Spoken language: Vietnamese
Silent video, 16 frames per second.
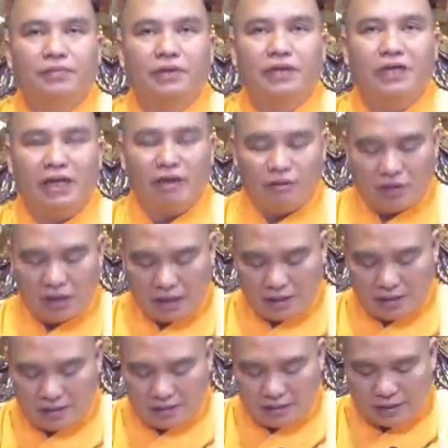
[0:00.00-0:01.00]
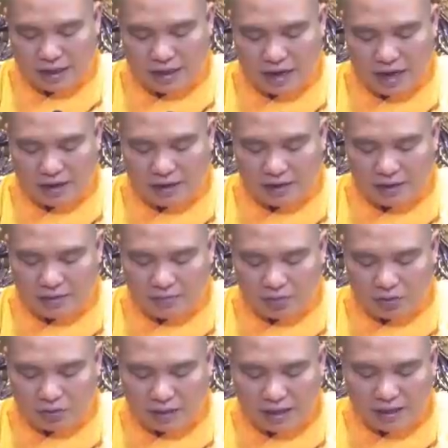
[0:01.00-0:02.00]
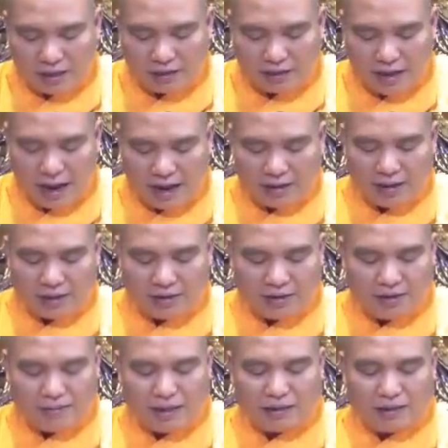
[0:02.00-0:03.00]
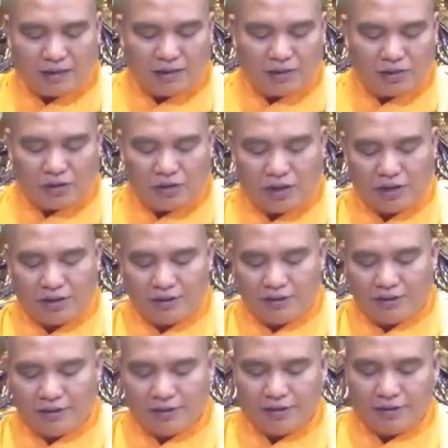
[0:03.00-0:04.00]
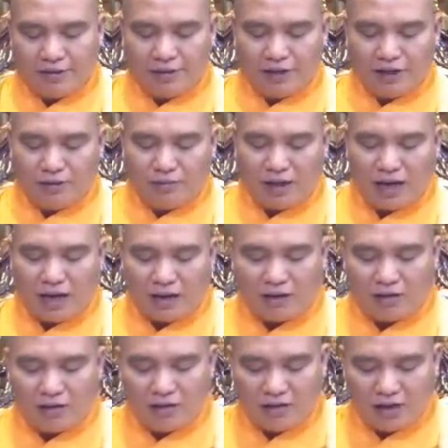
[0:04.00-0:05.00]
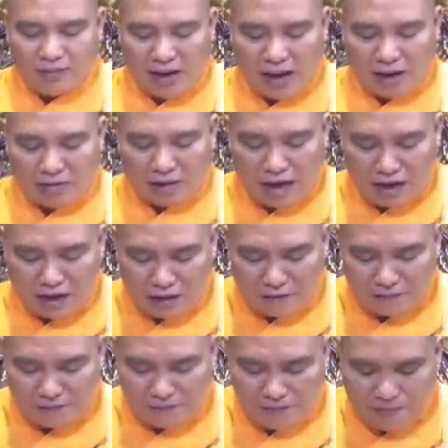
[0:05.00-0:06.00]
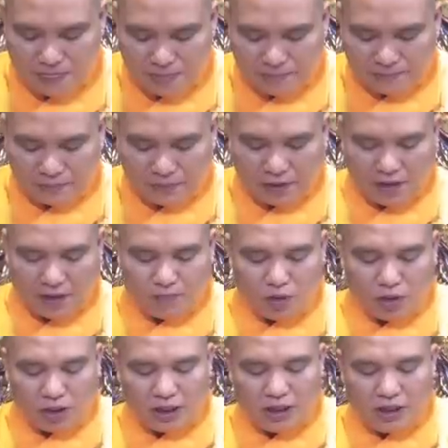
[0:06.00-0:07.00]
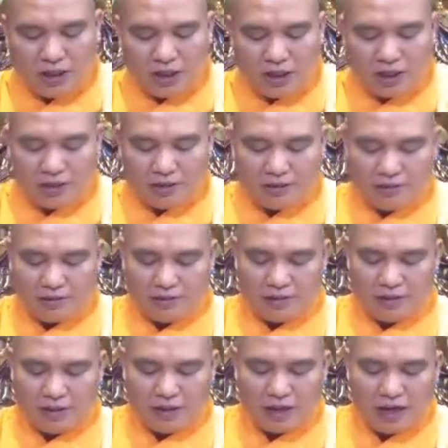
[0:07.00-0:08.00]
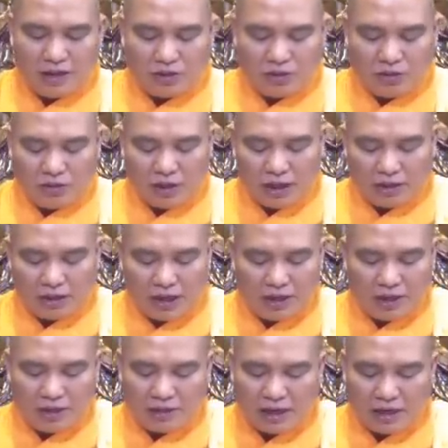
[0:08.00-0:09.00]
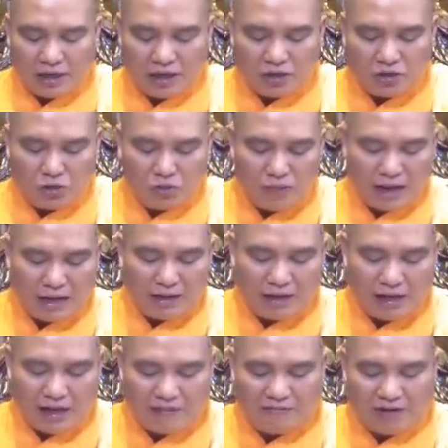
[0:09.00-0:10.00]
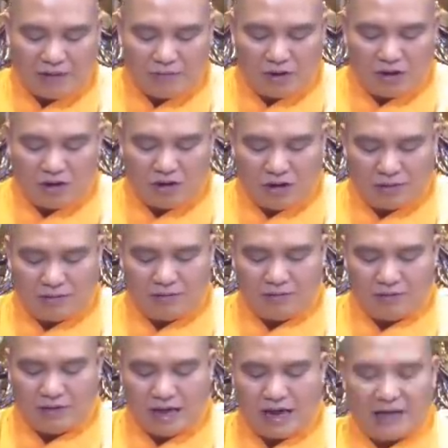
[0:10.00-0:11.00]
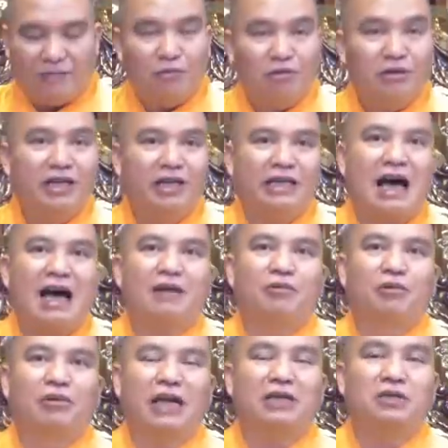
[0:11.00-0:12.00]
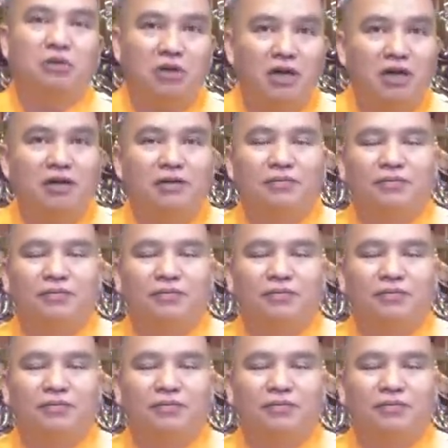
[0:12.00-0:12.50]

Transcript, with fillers: Treo ờ, tranh ảnh Bồ Tát Địa Tạng lên giữa ban thờ rồi. Nhưng mà có người bảo rằng à, mỗi khi ngày rỗ ngày Tết gia đình cúng mặn lại phải bỏ ảnh vụ địa tạng bồ tát xuống